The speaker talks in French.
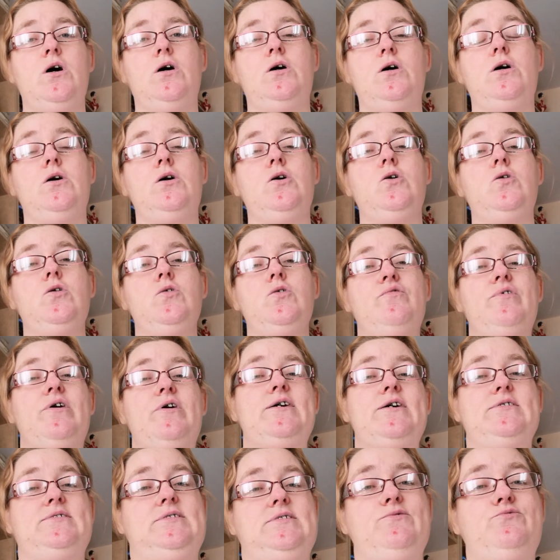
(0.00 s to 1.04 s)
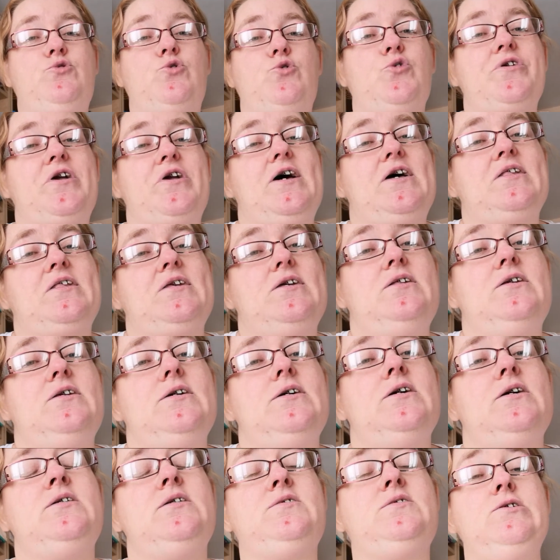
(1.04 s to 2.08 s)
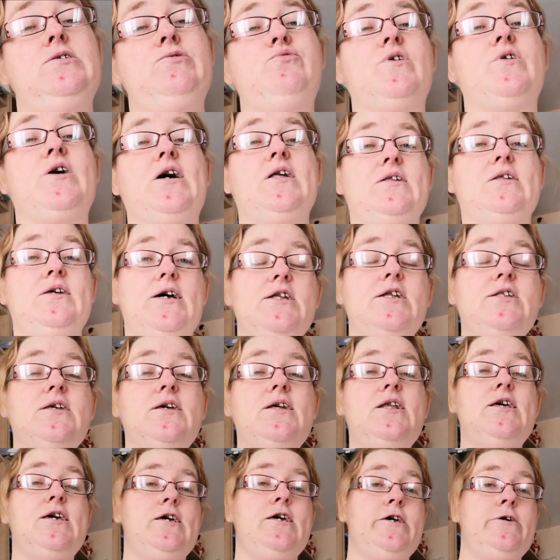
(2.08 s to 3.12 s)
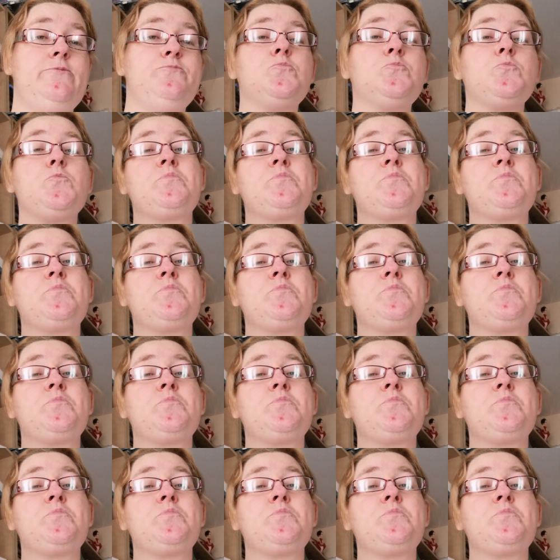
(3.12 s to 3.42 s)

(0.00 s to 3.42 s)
euh, voilà, si vous regardez des, si vous regardez la télé,